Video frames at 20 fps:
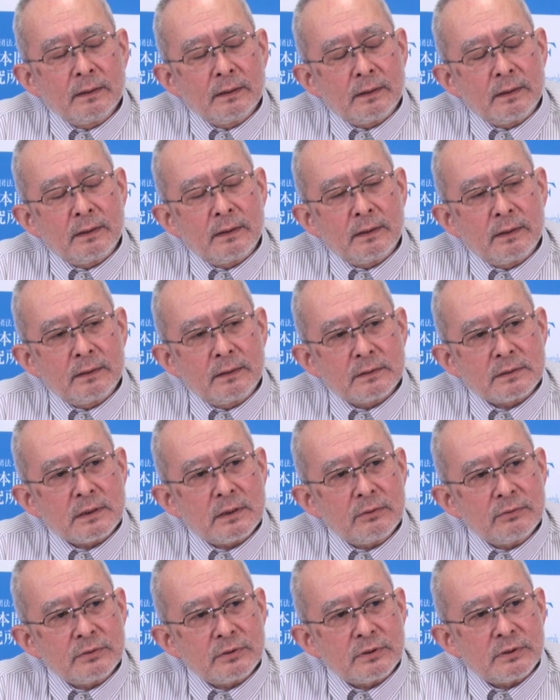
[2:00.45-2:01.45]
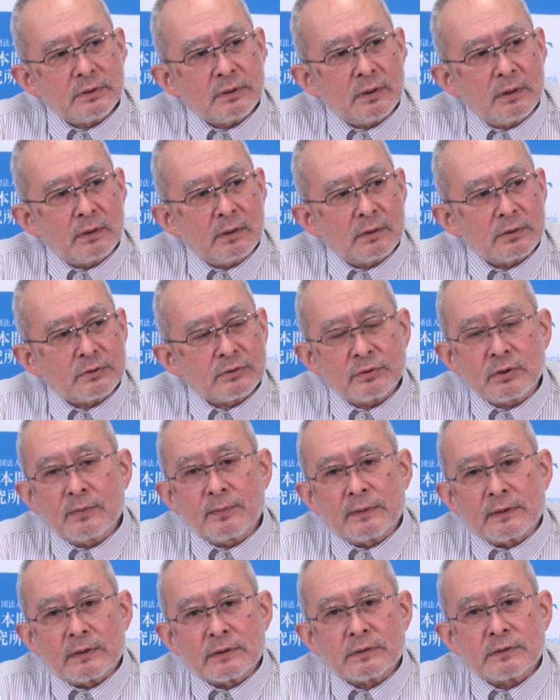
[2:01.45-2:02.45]
えー、でサウジからすれ
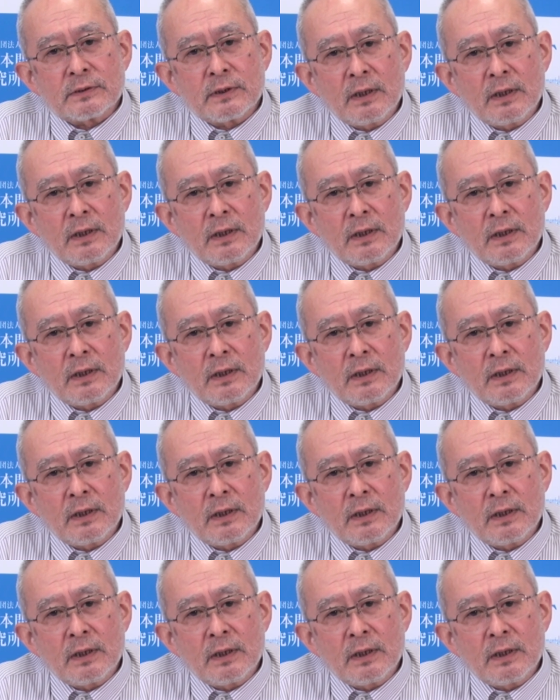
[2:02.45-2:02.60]
ばです